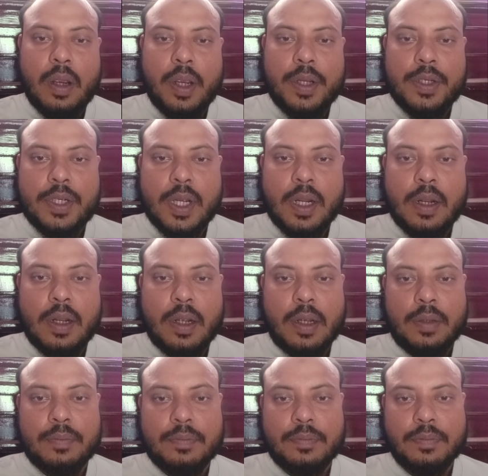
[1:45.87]
ইনশাল্লাহ
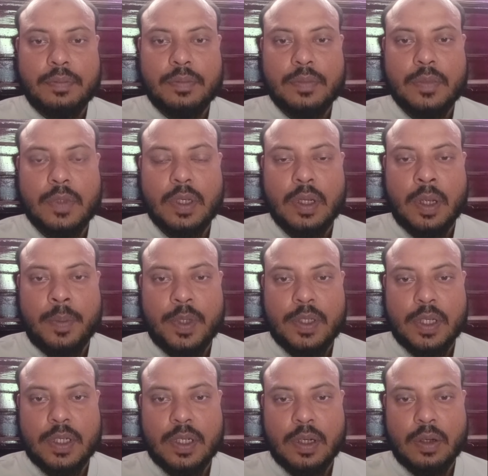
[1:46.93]
আমি
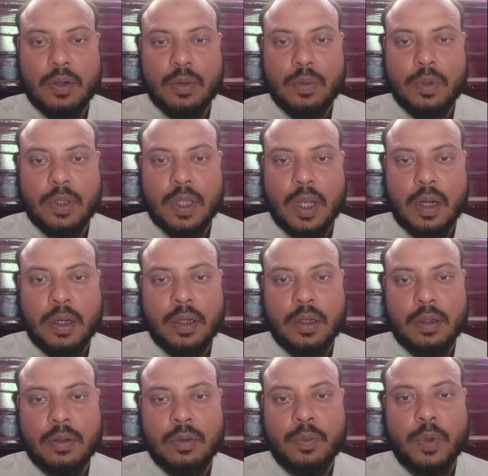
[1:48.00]
চেষ্টা করব তার
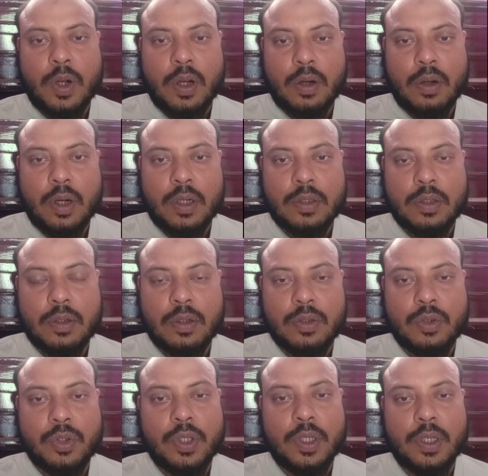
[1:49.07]
উপকার করার জন্য
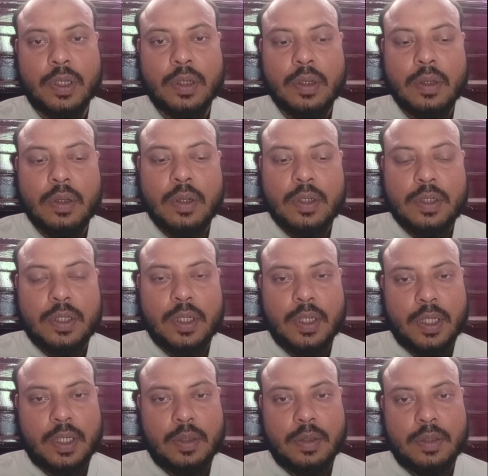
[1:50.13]
যদি সে
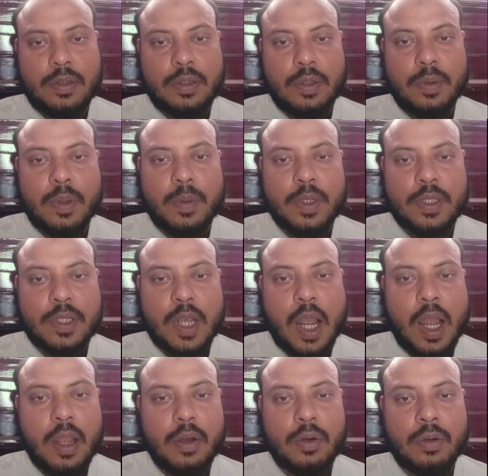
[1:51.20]
কি যেভাবে
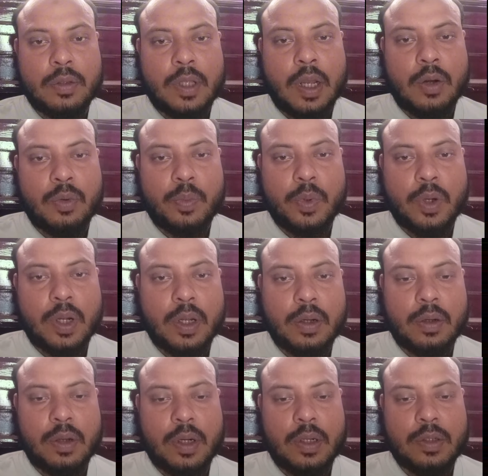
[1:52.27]
চায় তার উপকার
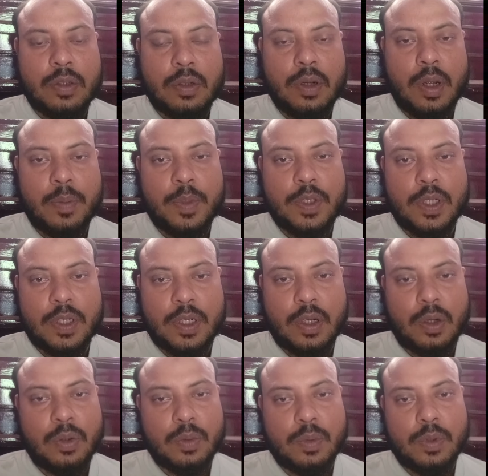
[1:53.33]
করার জন্য আমি চেষ্টা
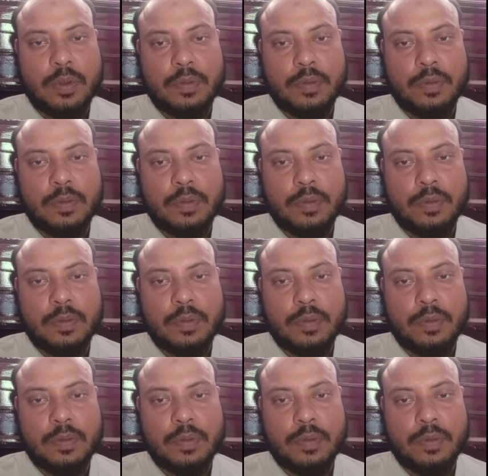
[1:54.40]
করব